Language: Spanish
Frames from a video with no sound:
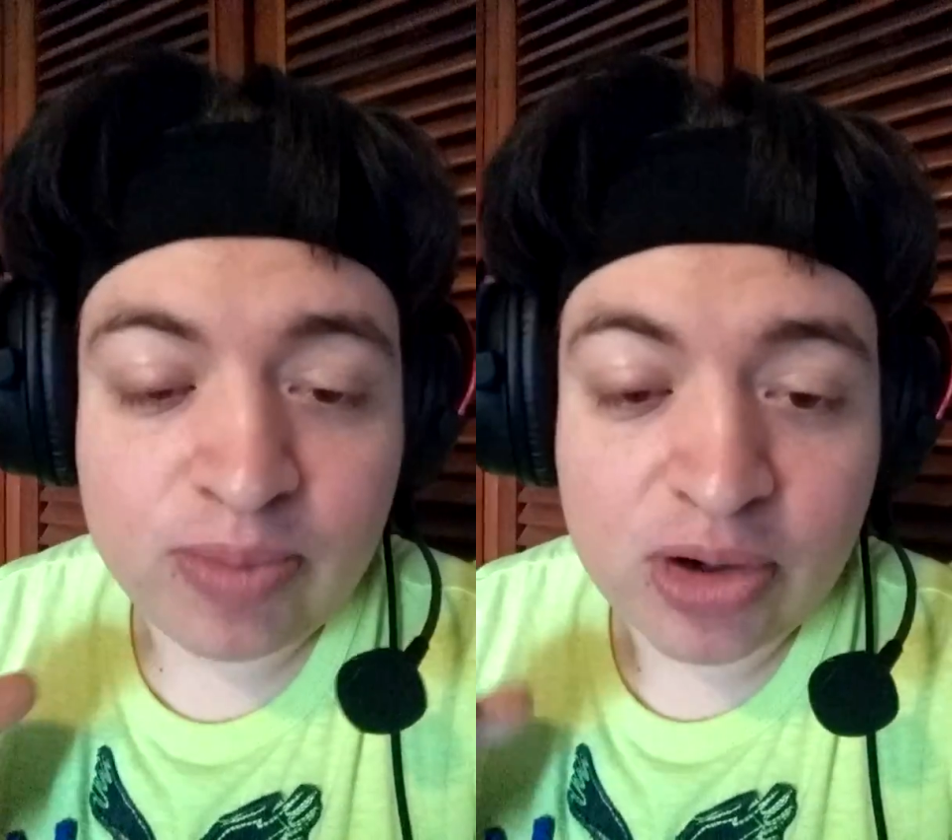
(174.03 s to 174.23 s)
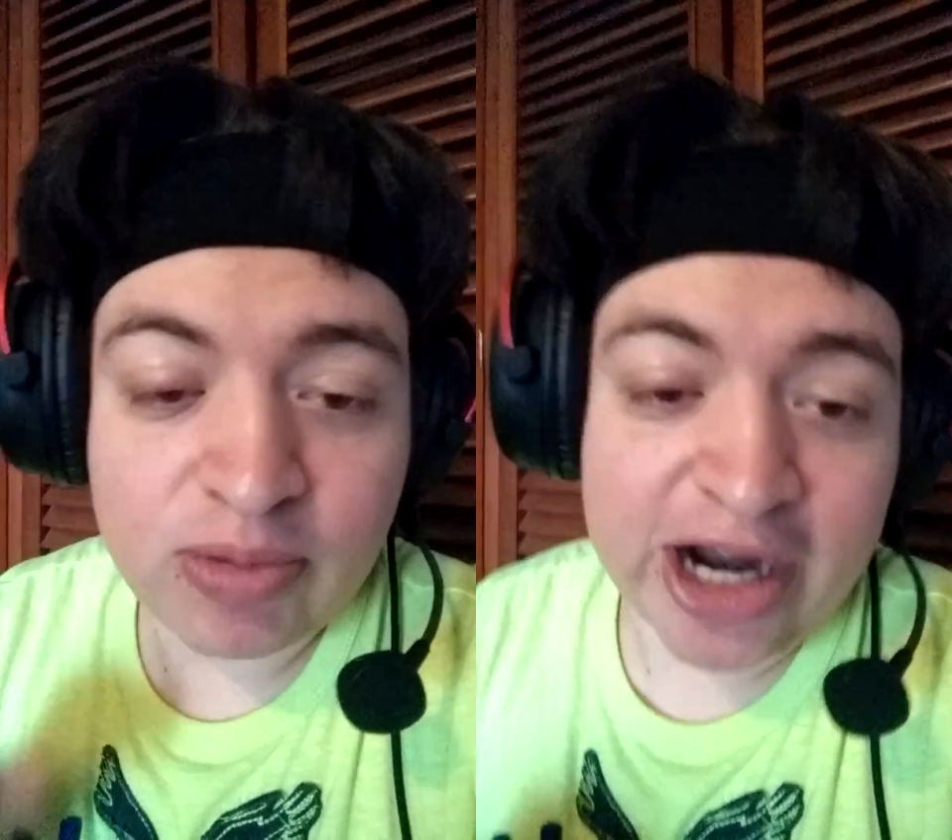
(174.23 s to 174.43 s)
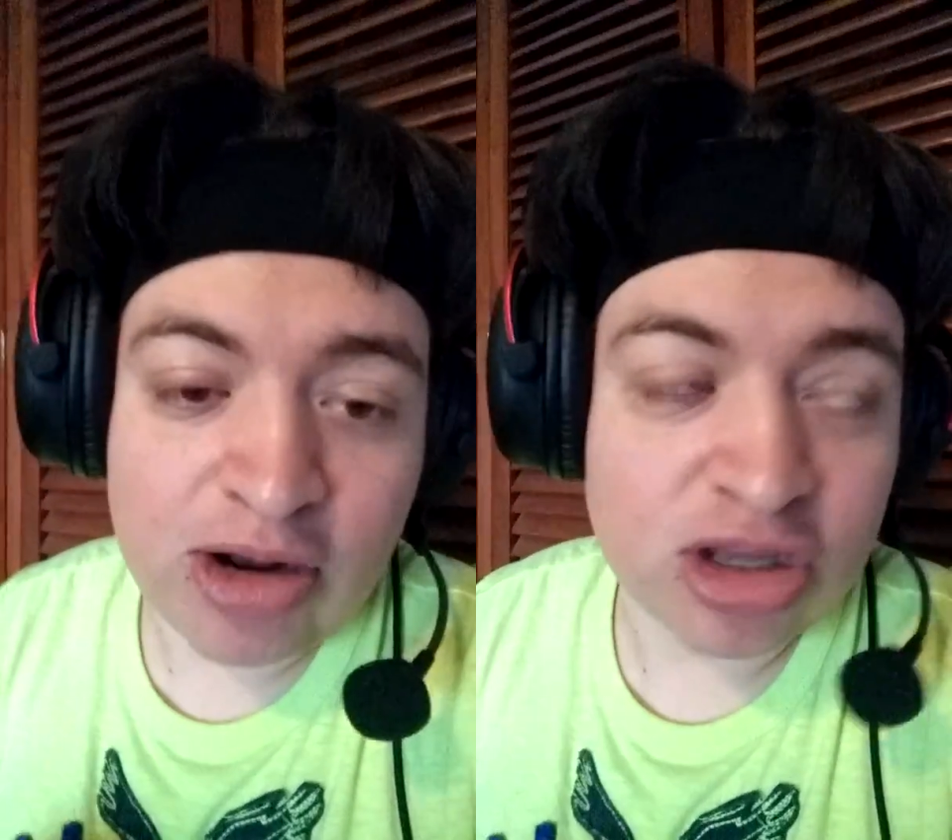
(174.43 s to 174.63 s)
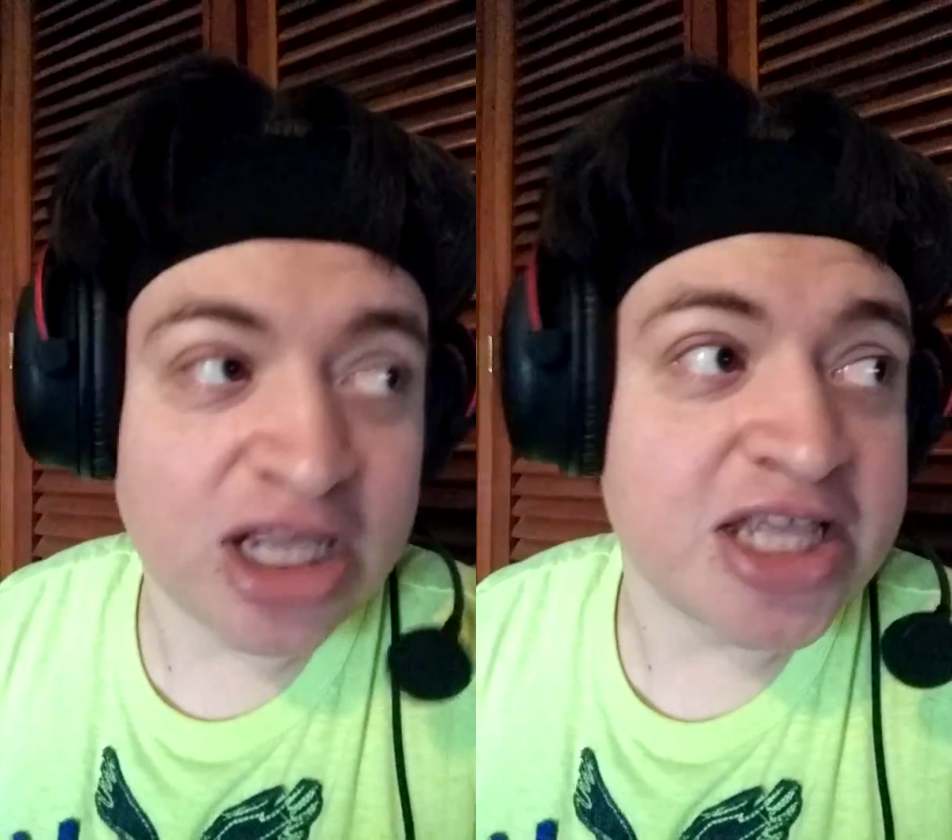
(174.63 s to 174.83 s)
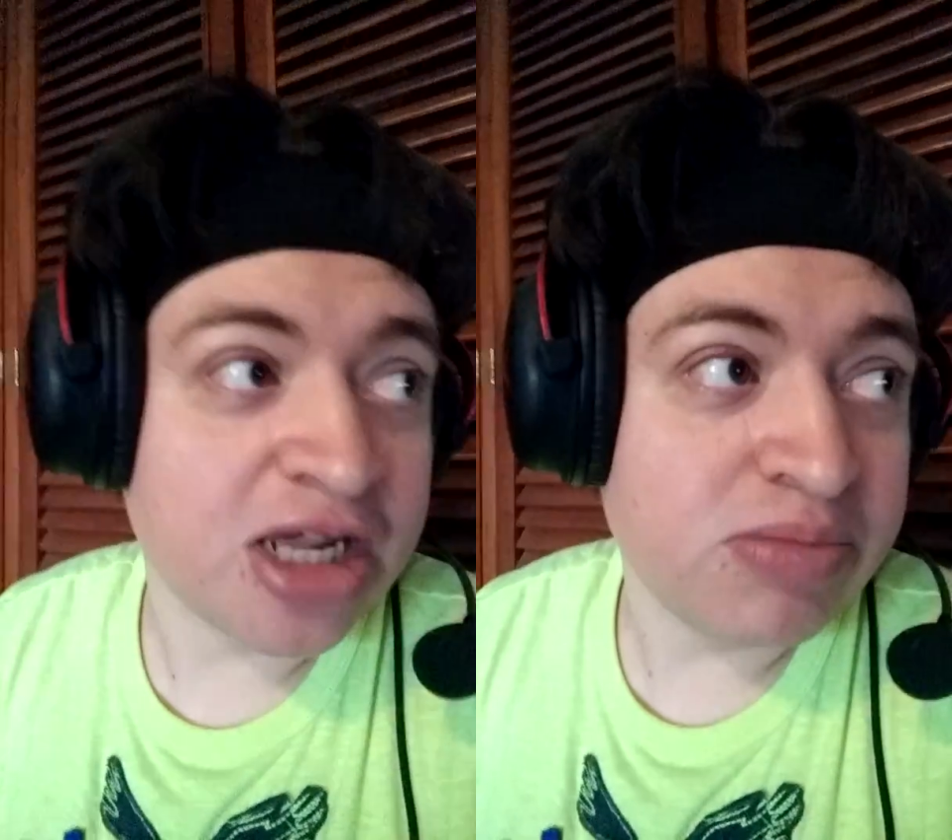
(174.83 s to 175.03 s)
récord
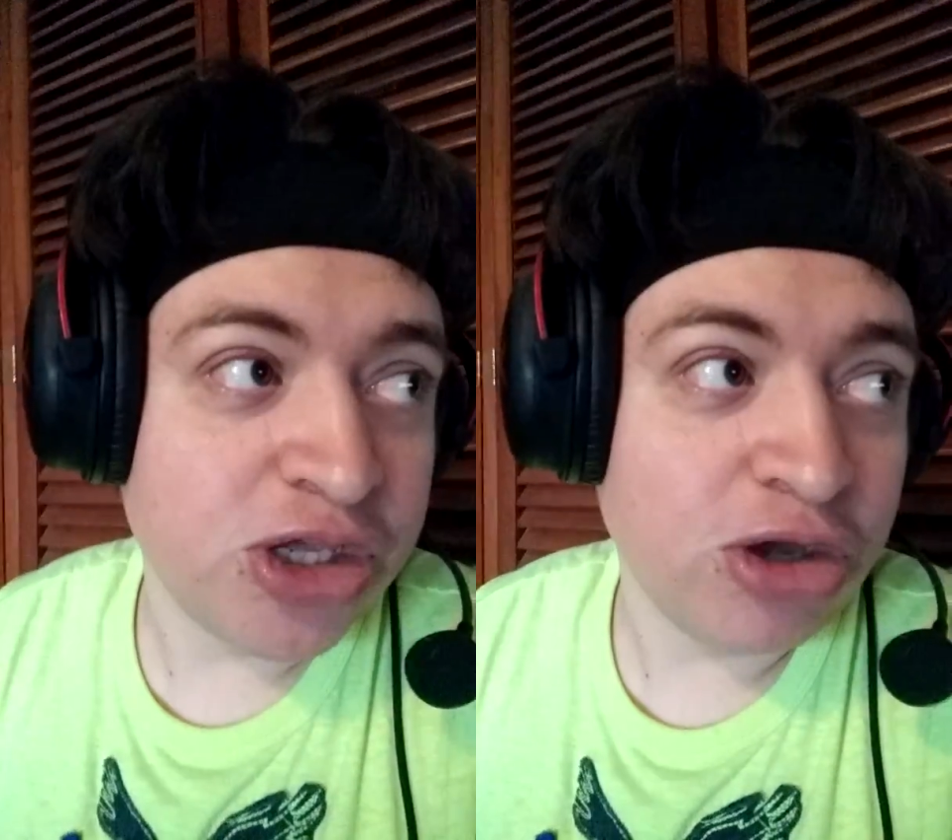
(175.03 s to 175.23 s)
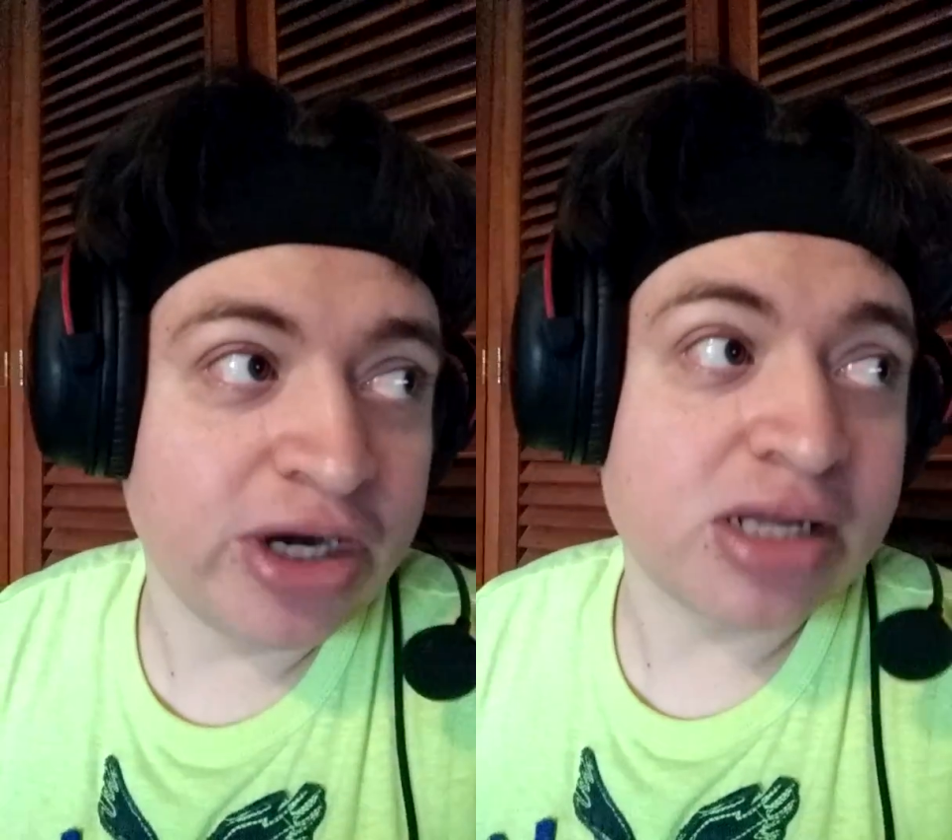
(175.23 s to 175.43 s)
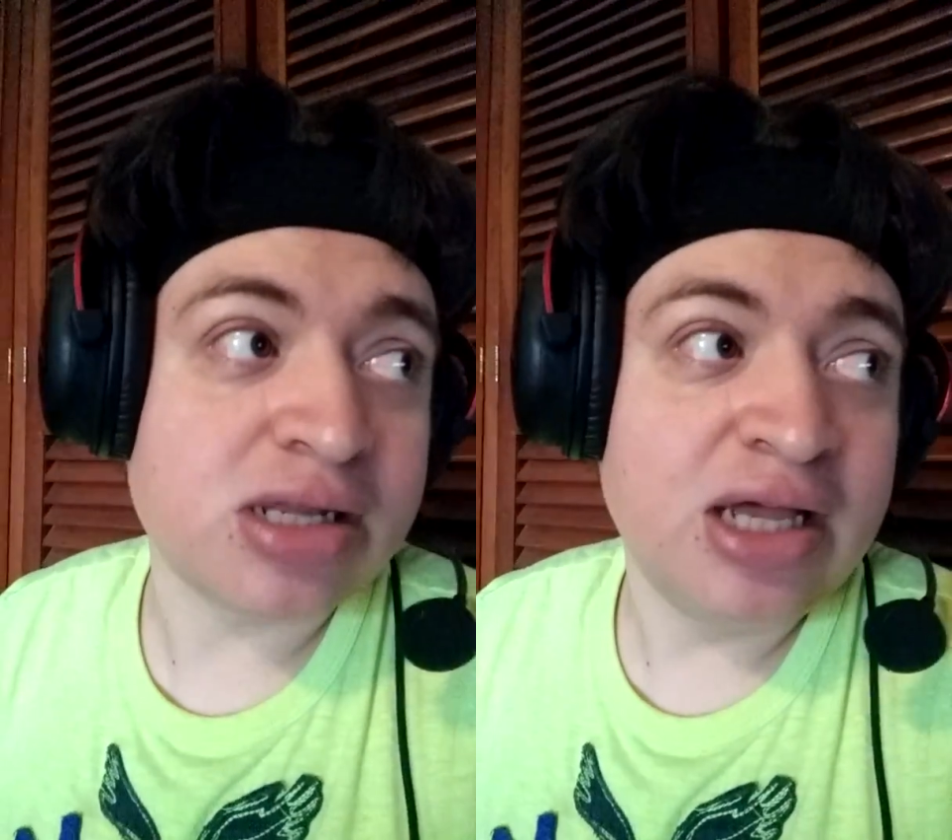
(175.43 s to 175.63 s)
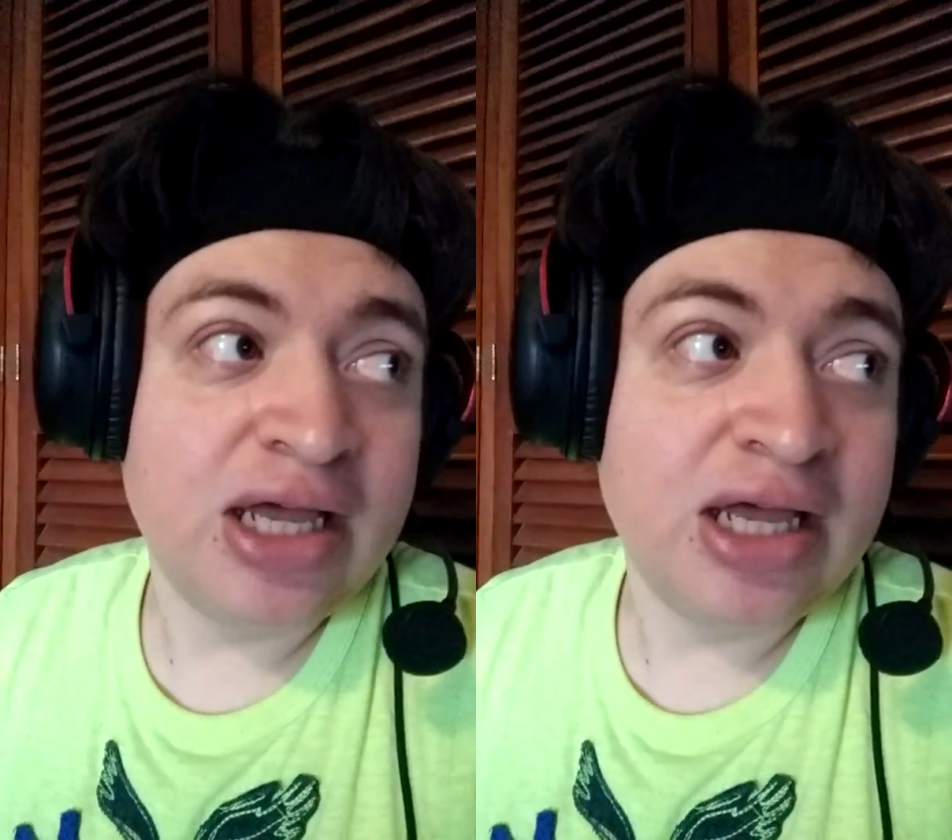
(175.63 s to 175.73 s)
de 3 millones.